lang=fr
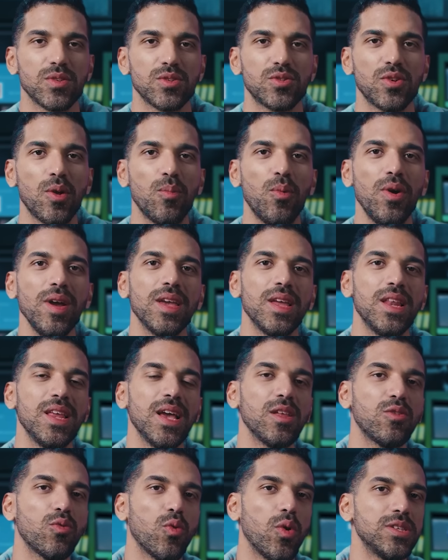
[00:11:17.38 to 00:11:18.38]
Selon moi, il y
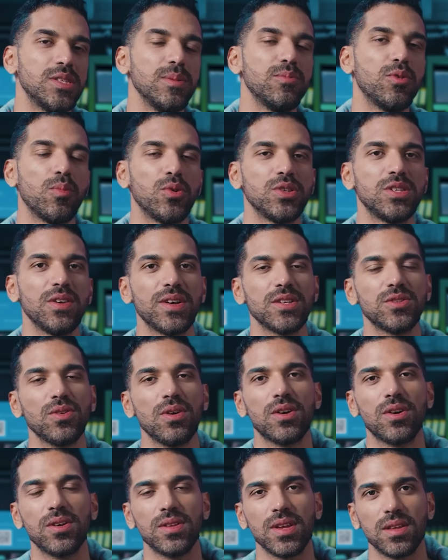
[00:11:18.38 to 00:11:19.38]
a trois types de motivation
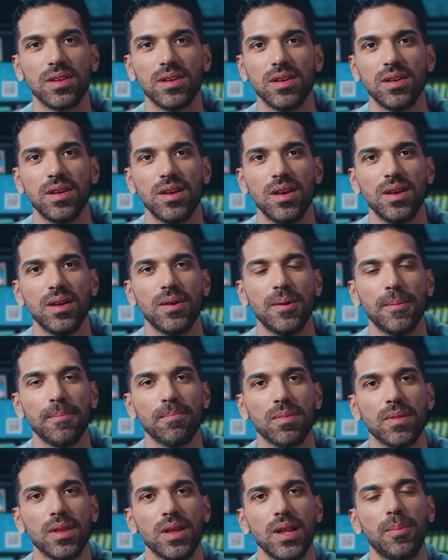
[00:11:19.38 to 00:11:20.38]
à connaître.
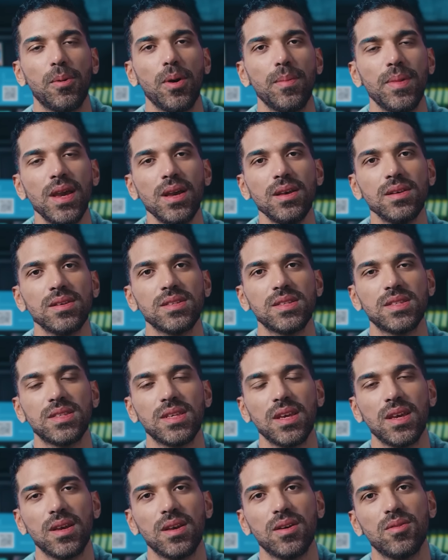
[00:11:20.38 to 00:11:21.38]
La première,
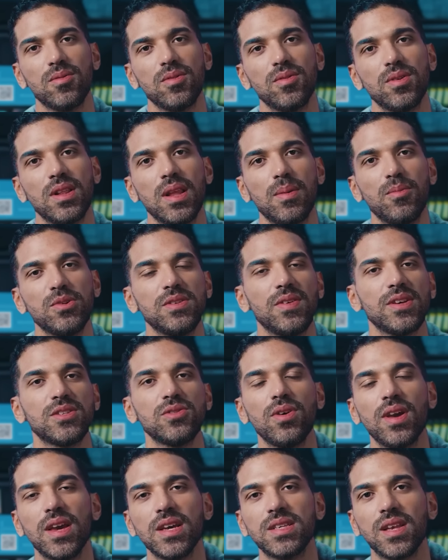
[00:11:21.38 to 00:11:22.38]
c'est la
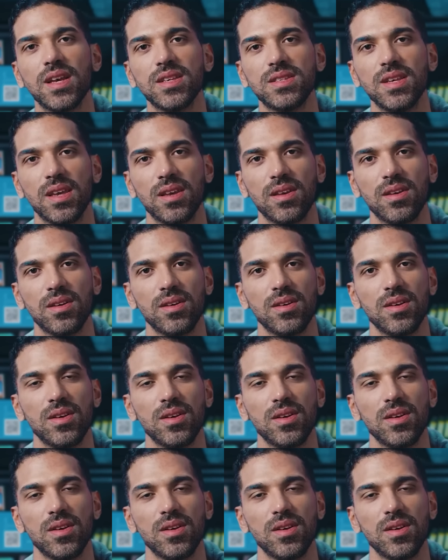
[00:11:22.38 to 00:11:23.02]
motivation extrinsèque.